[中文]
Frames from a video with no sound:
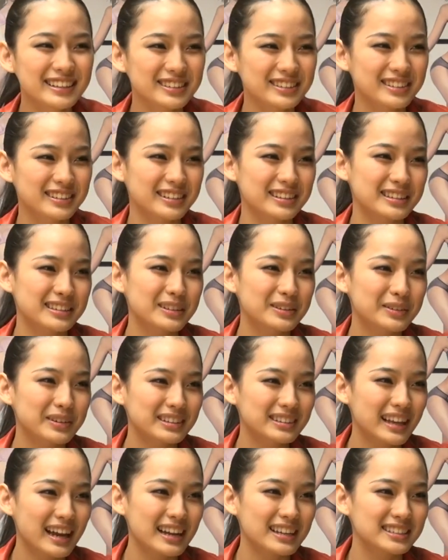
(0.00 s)
就可能是因
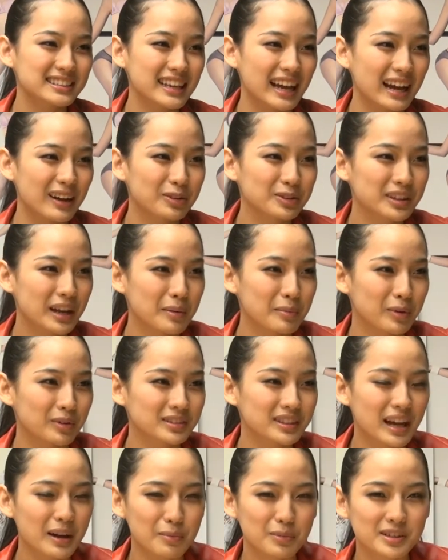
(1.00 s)
为太傻或太猛，
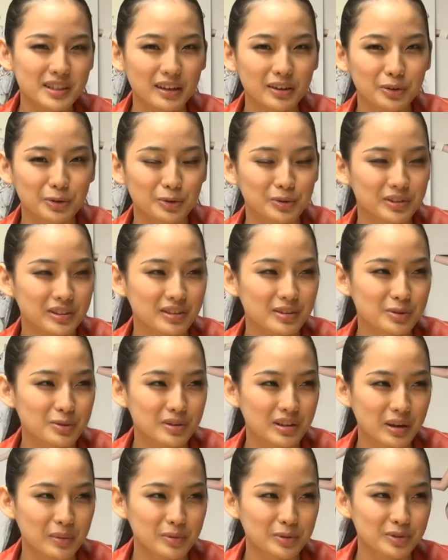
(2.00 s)
太不像女人，
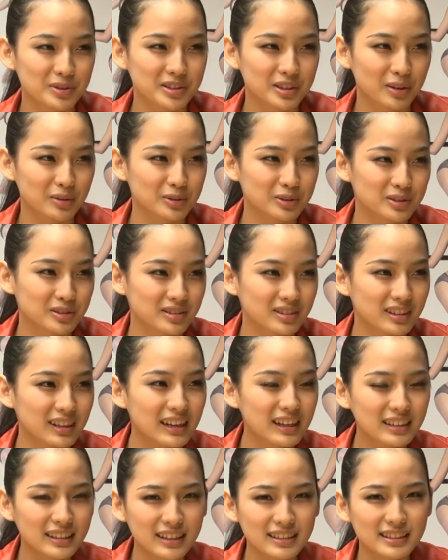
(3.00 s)
所以他们就消失了。
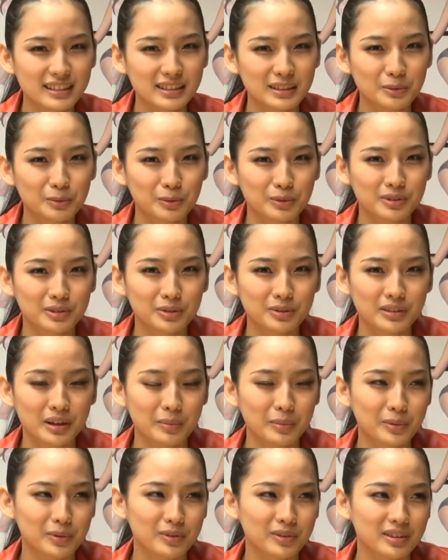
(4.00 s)
但其实我对
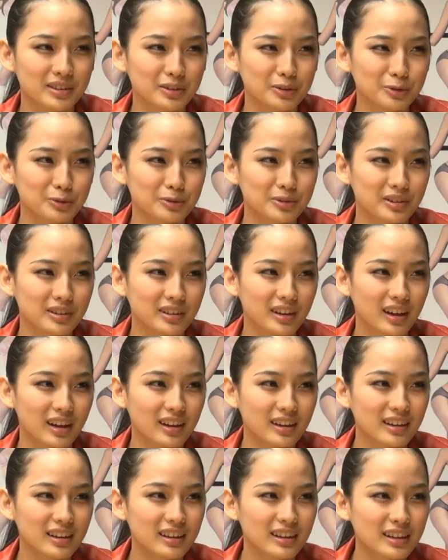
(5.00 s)
男朋友很女人
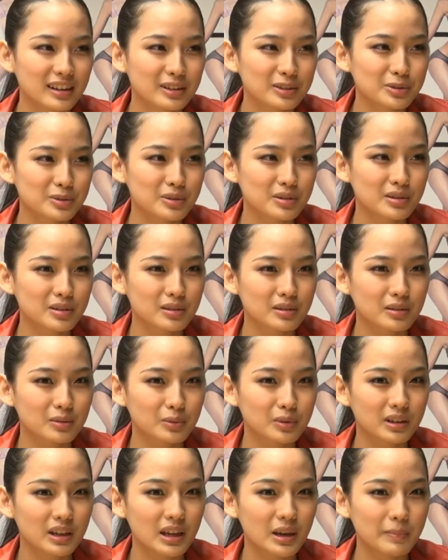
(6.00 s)
啊，就是
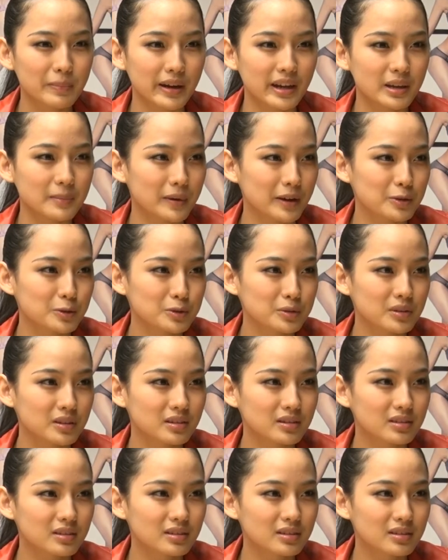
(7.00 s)
我可以百依百顺。